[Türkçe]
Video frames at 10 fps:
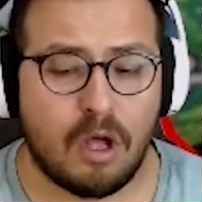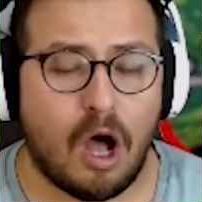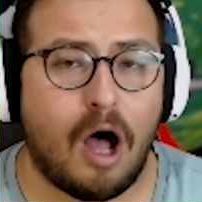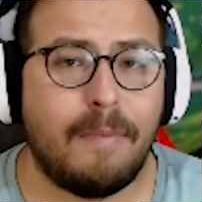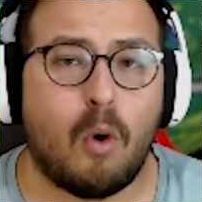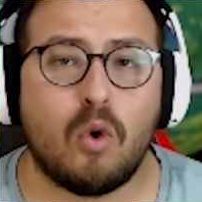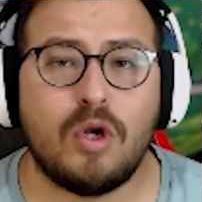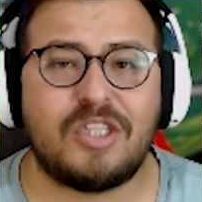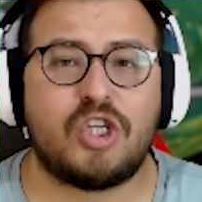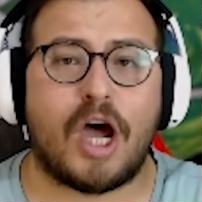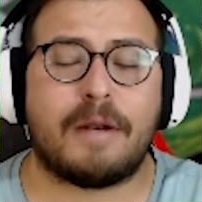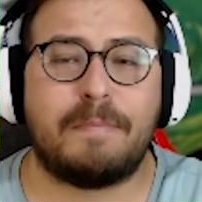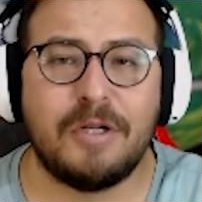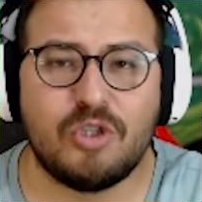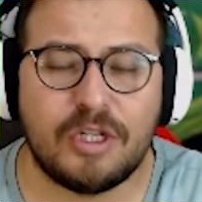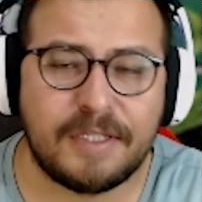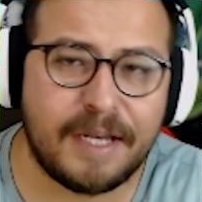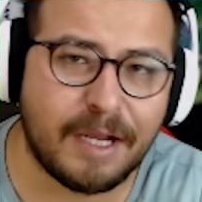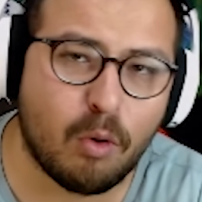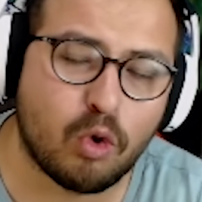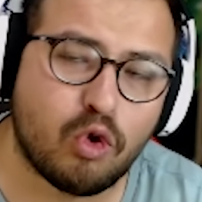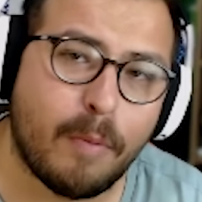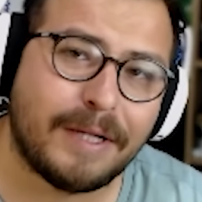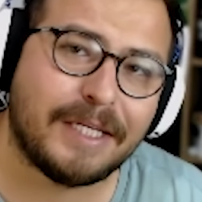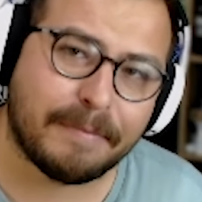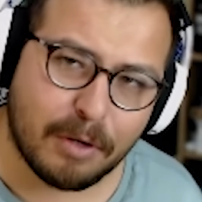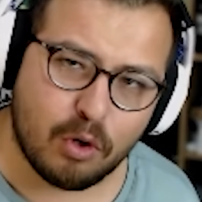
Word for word: Abi ona çarpınca direkt otomatikmen